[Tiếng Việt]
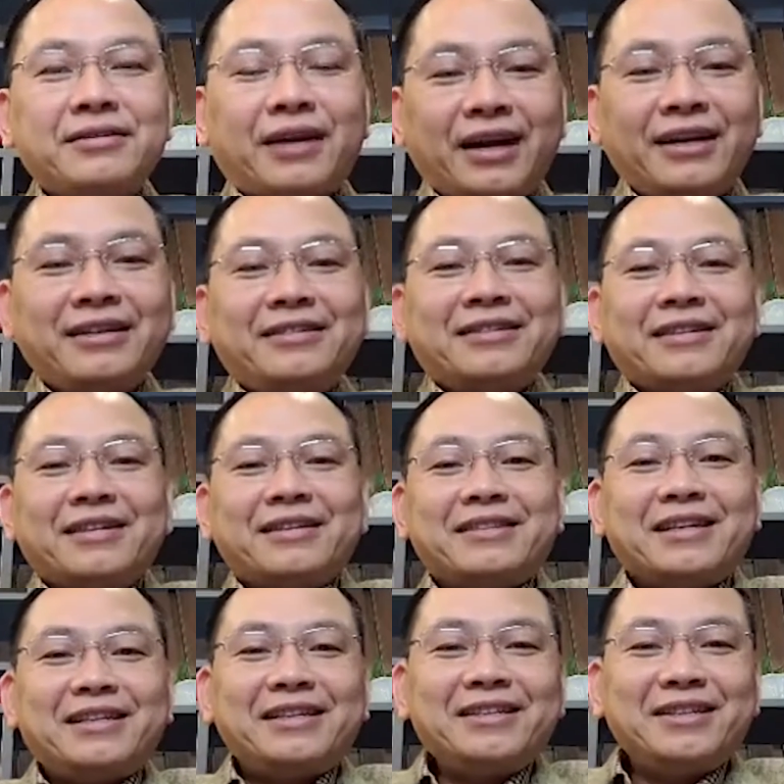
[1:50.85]
Đấy,
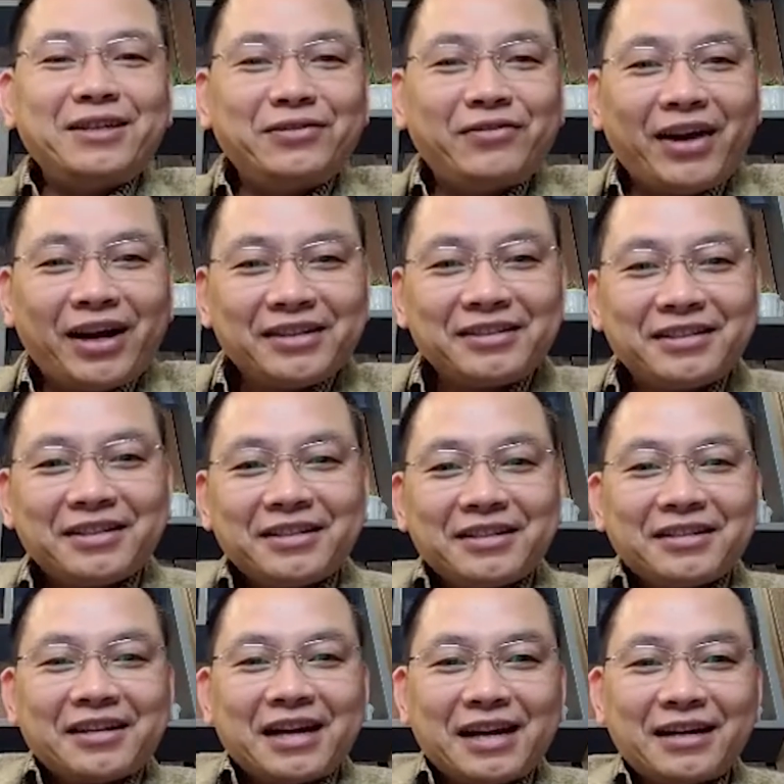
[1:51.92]
thế thì như vậy
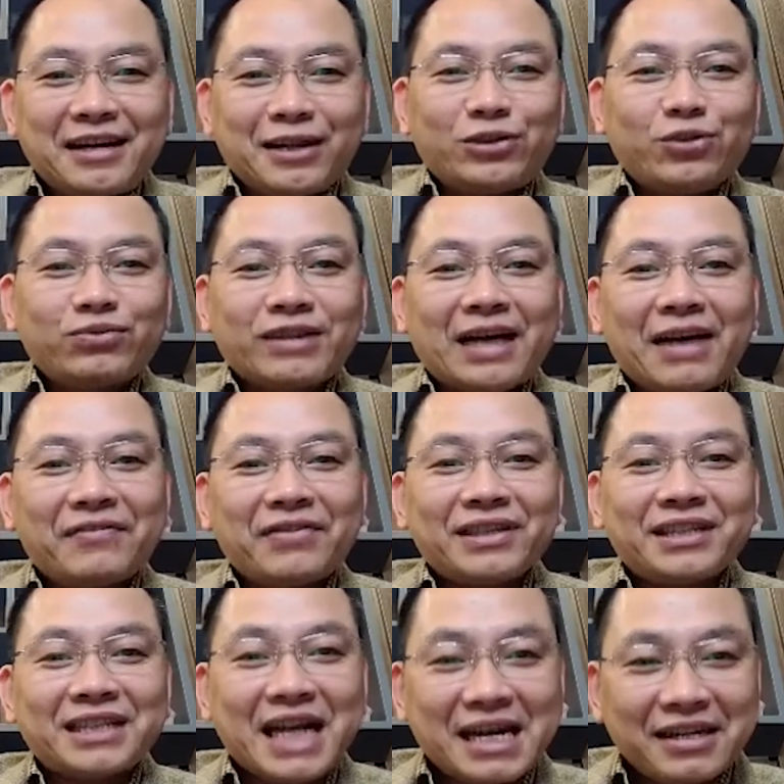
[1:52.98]
là để chúng ta
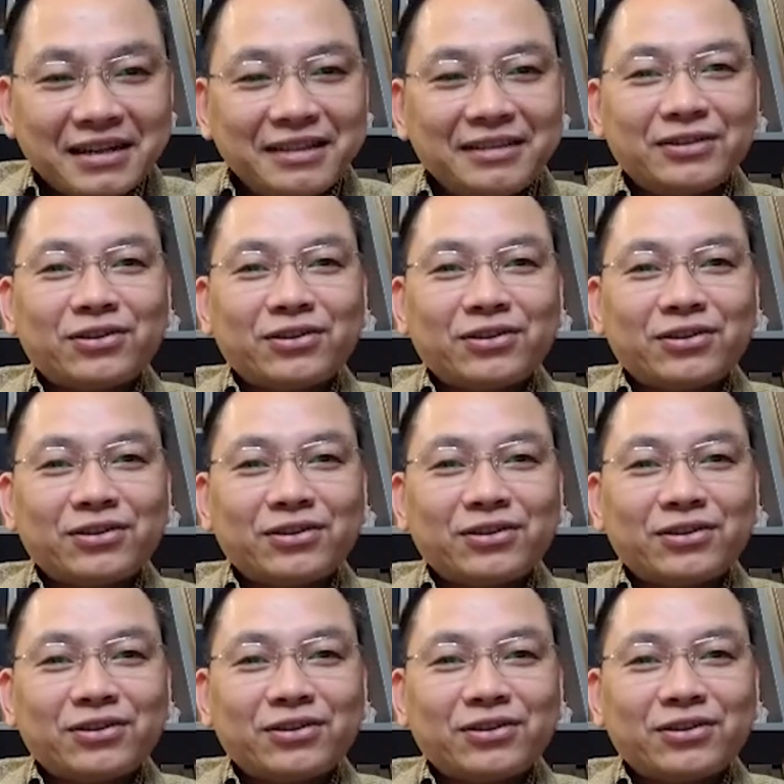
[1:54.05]
phải xác định